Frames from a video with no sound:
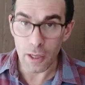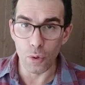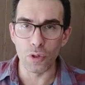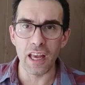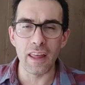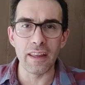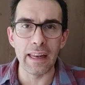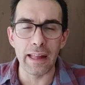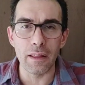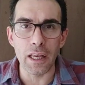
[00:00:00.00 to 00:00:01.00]
Y ustedes
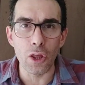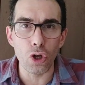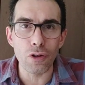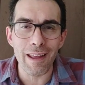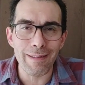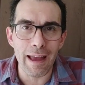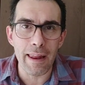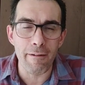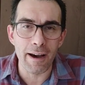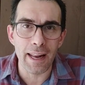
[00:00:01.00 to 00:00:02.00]
dirán, ¿y dónde está
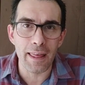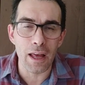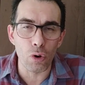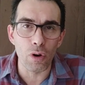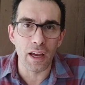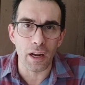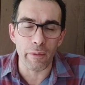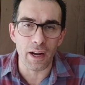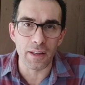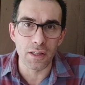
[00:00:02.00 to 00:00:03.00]
la vara de Aarón que
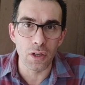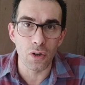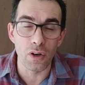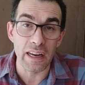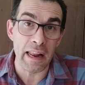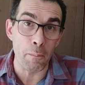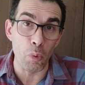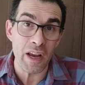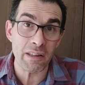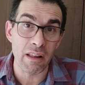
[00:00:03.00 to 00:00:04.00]
reverdeció y la
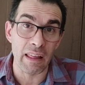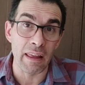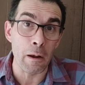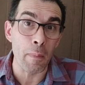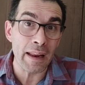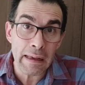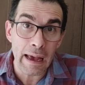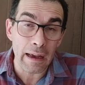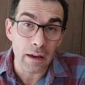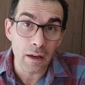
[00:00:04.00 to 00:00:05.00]
muestra del
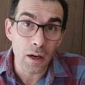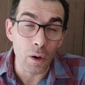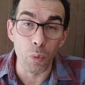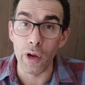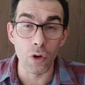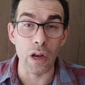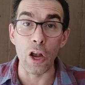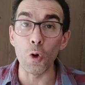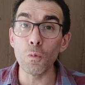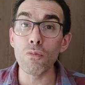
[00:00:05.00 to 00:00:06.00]
maná? Bueno, en
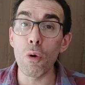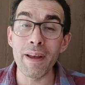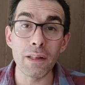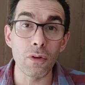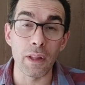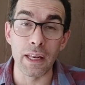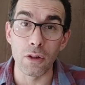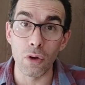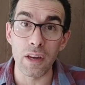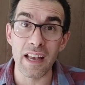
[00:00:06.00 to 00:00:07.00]
algún momento de la
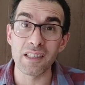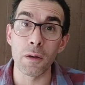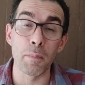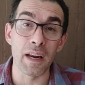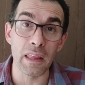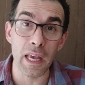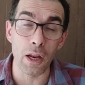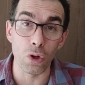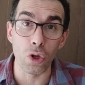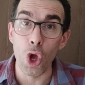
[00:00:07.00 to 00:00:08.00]
historia se
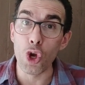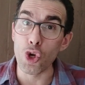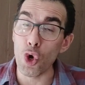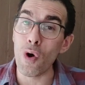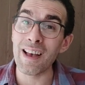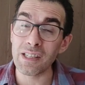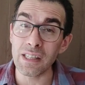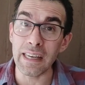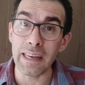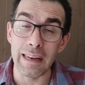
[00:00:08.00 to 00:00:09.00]
perdieron, no
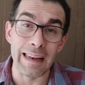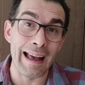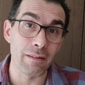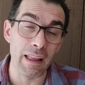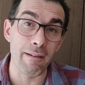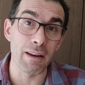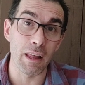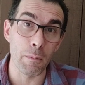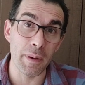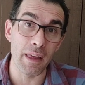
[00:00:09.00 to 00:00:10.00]
así las
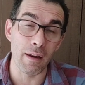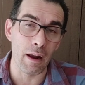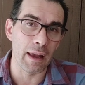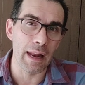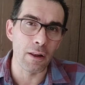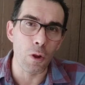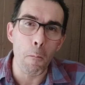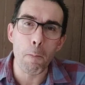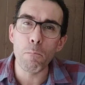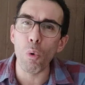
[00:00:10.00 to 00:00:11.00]
tablas de piedra que eran
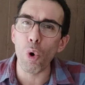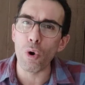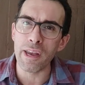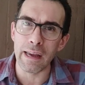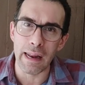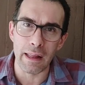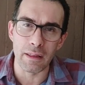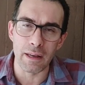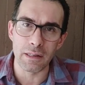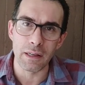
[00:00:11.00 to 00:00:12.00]
muy
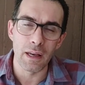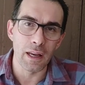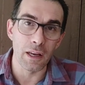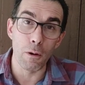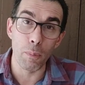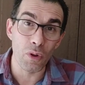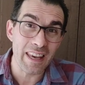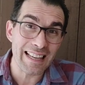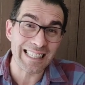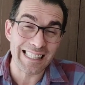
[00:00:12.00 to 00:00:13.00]
grandes y no
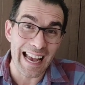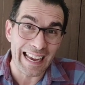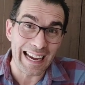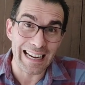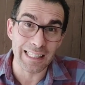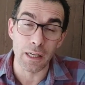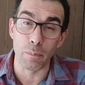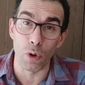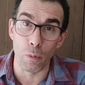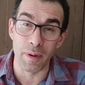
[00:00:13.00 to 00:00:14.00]
podían sacarse
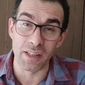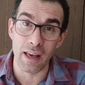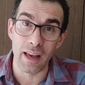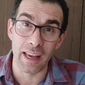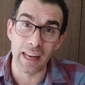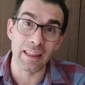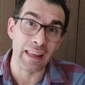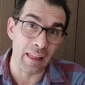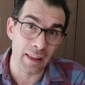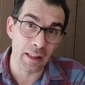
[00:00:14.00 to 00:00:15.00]
por lo pesadas que eran
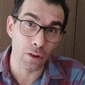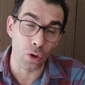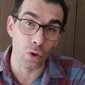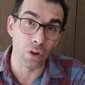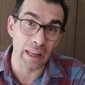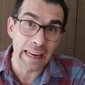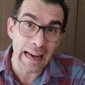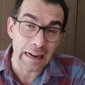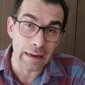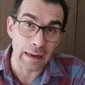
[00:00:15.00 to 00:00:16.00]
de adentro del
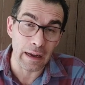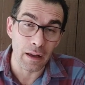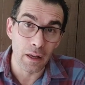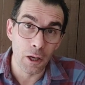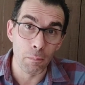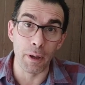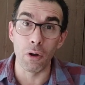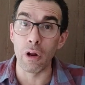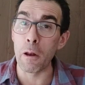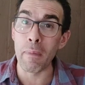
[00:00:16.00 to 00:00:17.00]
arca,
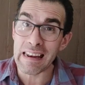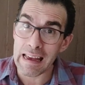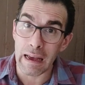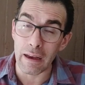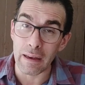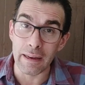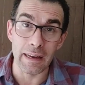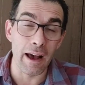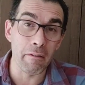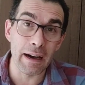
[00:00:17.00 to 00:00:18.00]
pero el maná
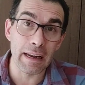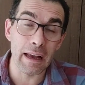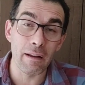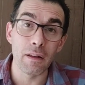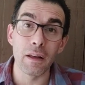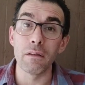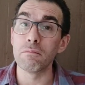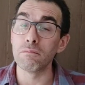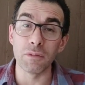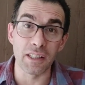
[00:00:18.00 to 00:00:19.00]
y la vara
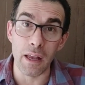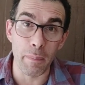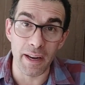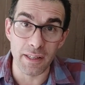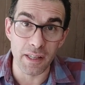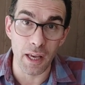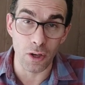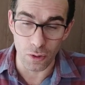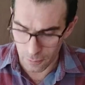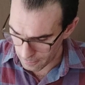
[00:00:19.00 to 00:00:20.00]

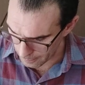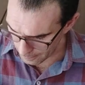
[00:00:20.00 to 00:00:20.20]
desaparecieron.